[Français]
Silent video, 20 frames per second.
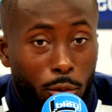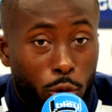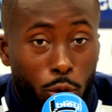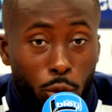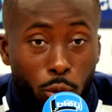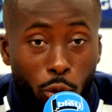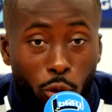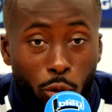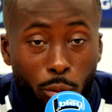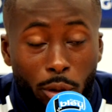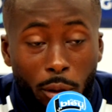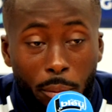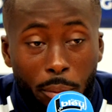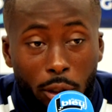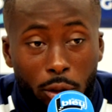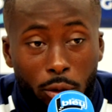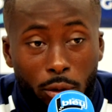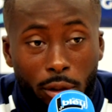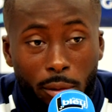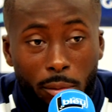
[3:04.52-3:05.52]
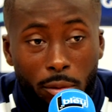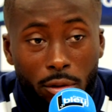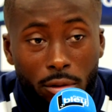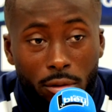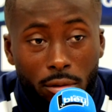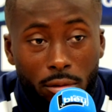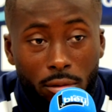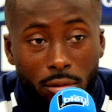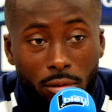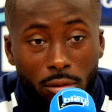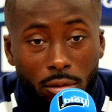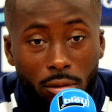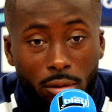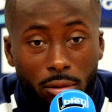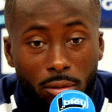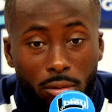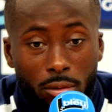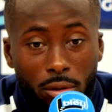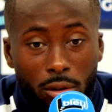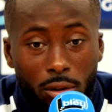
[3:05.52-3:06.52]
Moi, je le trouve bien personnellement.
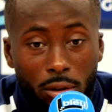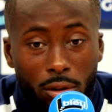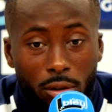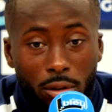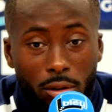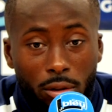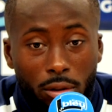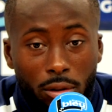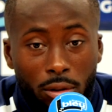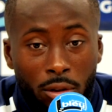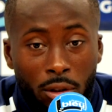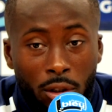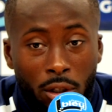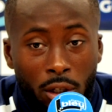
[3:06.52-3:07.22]
Donc, euh,